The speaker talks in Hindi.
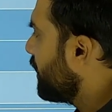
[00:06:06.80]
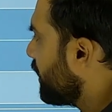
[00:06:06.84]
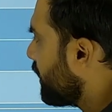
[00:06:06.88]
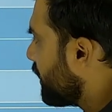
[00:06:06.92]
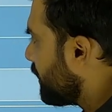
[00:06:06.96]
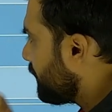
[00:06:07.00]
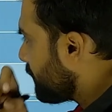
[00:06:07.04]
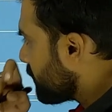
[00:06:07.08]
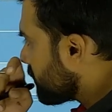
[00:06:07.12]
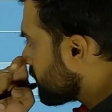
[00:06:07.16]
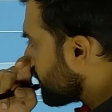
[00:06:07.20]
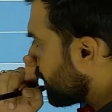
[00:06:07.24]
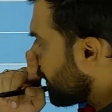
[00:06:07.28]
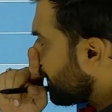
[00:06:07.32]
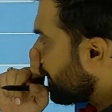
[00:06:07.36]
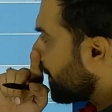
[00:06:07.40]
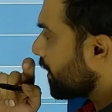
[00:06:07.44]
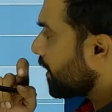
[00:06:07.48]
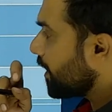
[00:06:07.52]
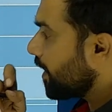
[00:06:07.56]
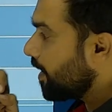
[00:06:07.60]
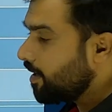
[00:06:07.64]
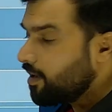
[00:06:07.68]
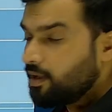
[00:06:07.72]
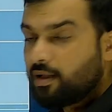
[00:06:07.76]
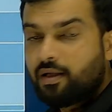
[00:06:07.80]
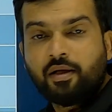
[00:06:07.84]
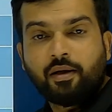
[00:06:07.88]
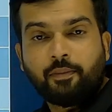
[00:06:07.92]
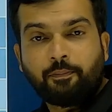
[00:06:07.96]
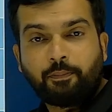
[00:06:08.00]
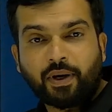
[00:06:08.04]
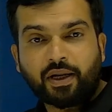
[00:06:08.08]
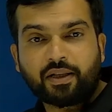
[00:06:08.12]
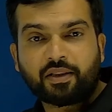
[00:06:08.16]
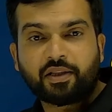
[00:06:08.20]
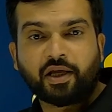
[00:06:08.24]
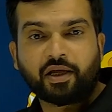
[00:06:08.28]
गई मुझे नहीं पता
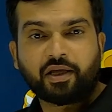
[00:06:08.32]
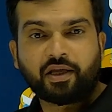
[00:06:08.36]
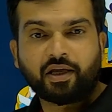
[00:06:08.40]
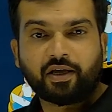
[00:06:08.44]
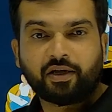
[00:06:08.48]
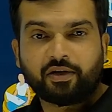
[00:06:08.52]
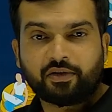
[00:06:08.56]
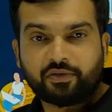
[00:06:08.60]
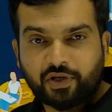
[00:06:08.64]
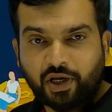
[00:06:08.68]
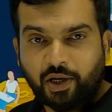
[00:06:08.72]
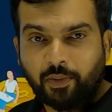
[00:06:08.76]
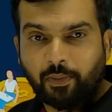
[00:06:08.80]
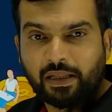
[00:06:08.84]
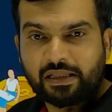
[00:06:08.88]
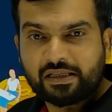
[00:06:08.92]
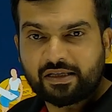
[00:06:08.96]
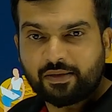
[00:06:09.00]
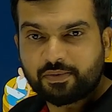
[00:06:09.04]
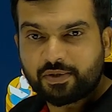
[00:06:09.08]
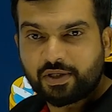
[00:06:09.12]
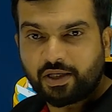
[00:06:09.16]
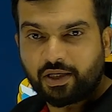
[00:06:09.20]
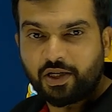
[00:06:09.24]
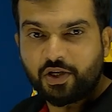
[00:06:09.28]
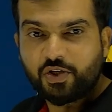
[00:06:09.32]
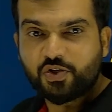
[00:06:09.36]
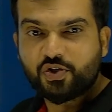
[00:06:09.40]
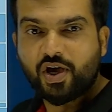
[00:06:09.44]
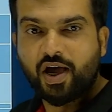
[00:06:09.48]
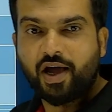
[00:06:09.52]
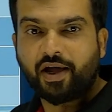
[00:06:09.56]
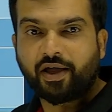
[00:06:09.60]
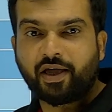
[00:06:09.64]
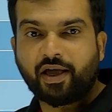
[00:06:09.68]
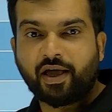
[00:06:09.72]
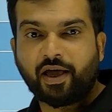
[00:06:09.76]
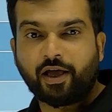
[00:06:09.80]
पर देखिए टेबल सबसे नीचे आ
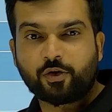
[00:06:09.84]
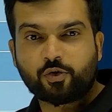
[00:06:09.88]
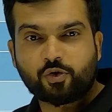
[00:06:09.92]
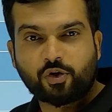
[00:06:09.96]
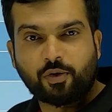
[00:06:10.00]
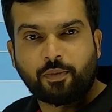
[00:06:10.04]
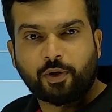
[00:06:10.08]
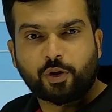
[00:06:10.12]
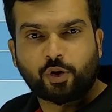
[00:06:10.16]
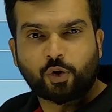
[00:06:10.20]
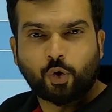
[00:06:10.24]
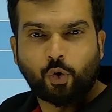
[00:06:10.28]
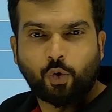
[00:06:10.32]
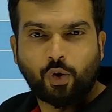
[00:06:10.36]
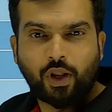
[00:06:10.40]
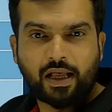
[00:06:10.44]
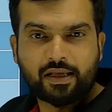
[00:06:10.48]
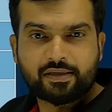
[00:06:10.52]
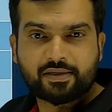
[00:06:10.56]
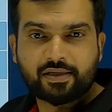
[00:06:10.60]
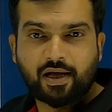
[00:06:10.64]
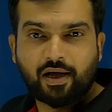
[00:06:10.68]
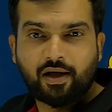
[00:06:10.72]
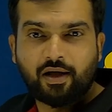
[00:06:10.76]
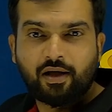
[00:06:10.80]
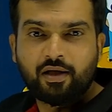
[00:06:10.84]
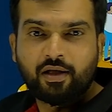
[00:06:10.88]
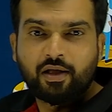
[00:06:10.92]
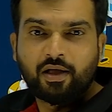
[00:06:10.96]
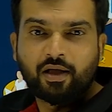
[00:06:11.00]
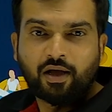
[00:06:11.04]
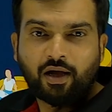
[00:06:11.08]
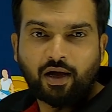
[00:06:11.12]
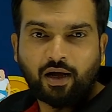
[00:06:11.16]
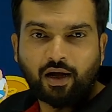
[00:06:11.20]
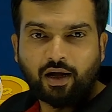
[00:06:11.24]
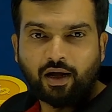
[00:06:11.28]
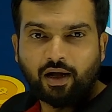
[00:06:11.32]
गया एक्चुअल में थोड़ा सा
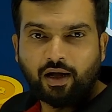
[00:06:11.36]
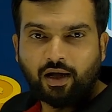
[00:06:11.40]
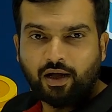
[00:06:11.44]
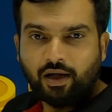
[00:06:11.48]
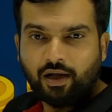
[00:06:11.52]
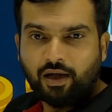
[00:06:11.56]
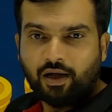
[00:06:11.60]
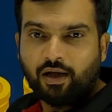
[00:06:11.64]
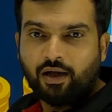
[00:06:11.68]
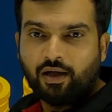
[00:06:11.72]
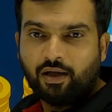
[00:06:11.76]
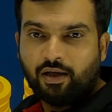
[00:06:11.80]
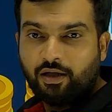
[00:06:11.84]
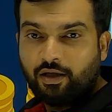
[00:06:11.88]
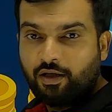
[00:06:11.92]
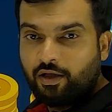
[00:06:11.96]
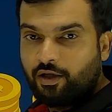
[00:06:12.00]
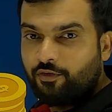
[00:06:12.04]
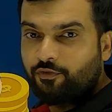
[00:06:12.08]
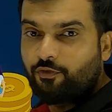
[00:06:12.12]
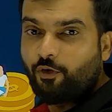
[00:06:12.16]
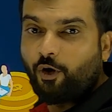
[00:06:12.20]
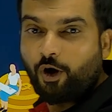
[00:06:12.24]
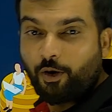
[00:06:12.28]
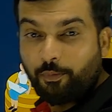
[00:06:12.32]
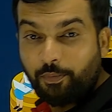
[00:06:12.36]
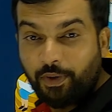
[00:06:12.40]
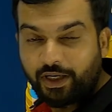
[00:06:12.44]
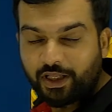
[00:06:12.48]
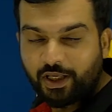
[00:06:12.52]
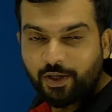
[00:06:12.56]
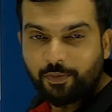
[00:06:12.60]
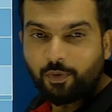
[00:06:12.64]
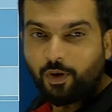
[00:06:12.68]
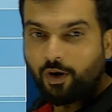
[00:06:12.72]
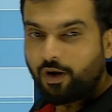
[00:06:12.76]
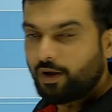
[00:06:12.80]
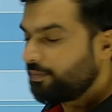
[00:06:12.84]
फॉर्मेट की
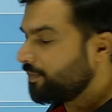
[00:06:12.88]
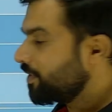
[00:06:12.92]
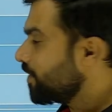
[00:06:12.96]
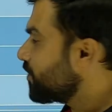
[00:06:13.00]
प्रॉब्लम थी